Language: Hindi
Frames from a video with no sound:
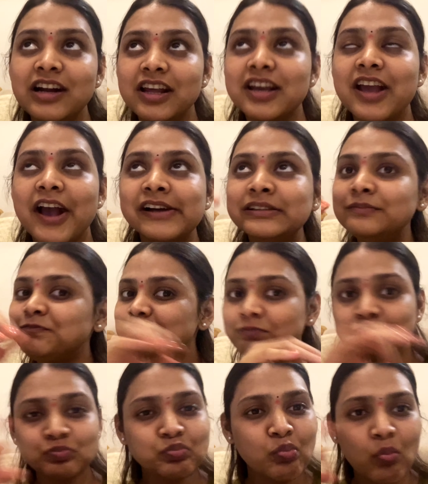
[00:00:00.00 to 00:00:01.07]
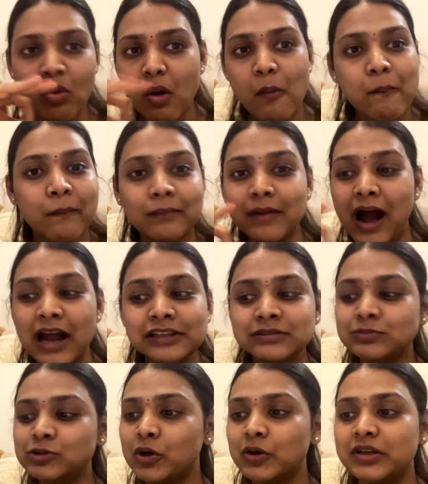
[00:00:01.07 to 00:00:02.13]
ली है
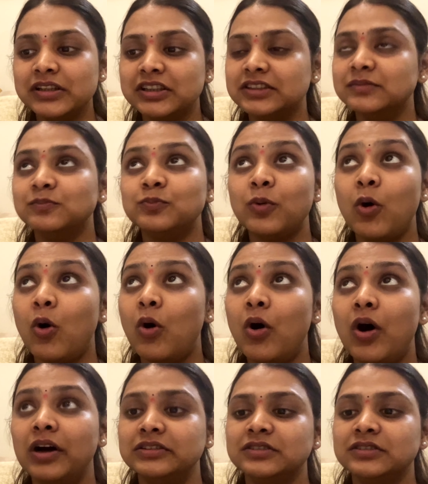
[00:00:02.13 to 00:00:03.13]
माइंड ब्लोइंग थी बहुत